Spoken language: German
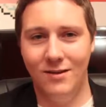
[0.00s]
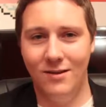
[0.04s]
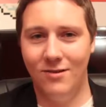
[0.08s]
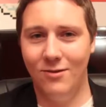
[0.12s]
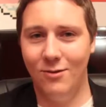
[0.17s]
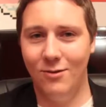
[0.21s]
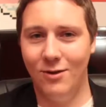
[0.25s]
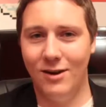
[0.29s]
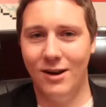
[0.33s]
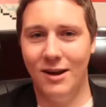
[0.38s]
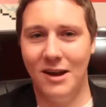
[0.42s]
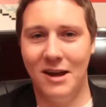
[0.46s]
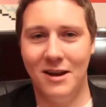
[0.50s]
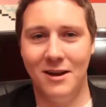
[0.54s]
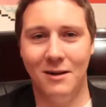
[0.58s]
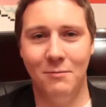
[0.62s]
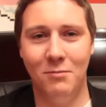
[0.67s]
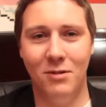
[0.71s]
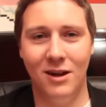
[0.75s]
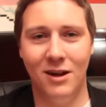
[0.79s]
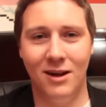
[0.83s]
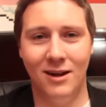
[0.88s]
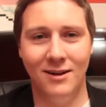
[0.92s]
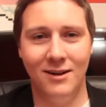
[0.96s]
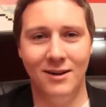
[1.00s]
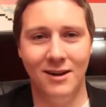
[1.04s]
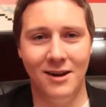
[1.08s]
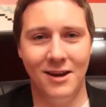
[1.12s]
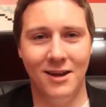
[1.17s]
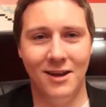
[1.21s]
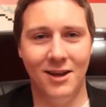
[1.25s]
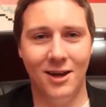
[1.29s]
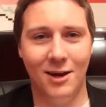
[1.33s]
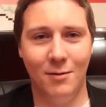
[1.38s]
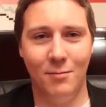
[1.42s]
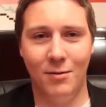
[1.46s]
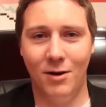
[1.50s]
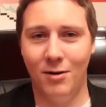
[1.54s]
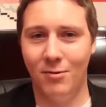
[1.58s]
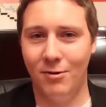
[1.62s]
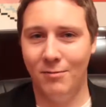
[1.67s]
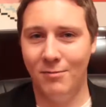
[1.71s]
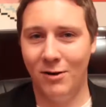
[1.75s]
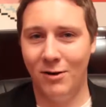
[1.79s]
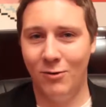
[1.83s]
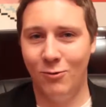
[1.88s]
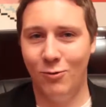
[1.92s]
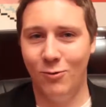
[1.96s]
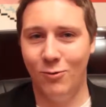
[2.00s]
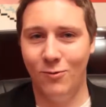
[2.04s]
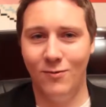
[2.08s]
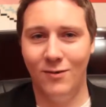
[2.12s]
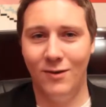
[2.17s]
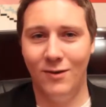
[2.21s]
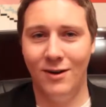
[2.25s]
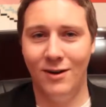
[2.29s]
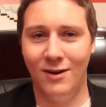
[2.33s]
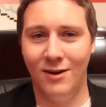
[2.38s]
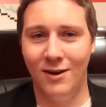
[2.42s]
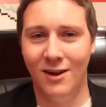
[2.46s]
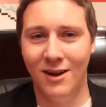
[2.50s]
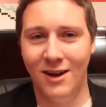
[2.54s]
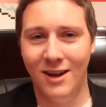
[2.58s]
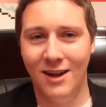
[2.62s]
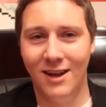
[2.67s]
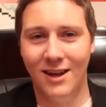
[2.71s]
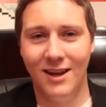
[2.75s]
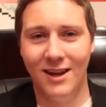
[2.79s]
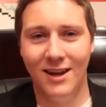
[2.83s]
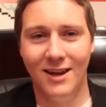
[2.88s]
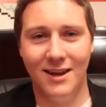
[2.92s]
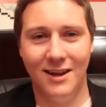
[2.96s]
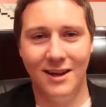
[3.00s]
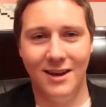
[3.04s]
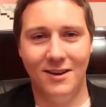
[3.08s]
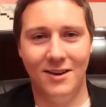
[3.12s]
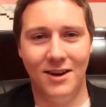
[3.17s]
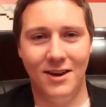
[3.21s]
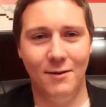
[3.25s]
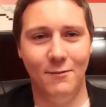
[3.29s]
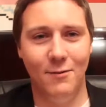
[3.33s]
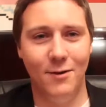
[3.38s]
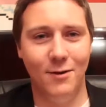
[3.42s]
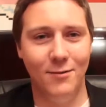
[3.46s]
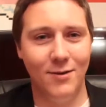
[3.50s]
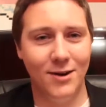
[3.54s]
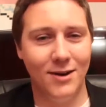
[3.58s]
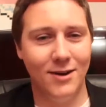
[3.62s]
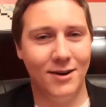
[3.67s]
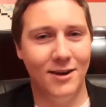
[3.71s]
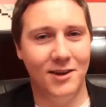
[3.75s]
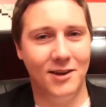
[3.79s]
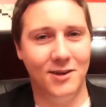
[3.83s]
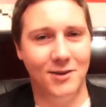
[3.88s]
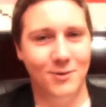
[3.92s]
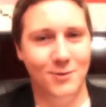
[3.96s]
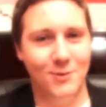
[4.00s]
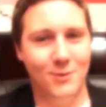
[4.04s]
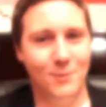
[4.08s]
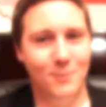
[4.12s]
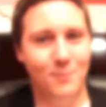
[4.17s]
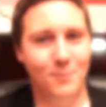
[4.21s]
ist so ein kleiner Plan, den ich habe, aber mal gucken, wann ich den verwirkliche.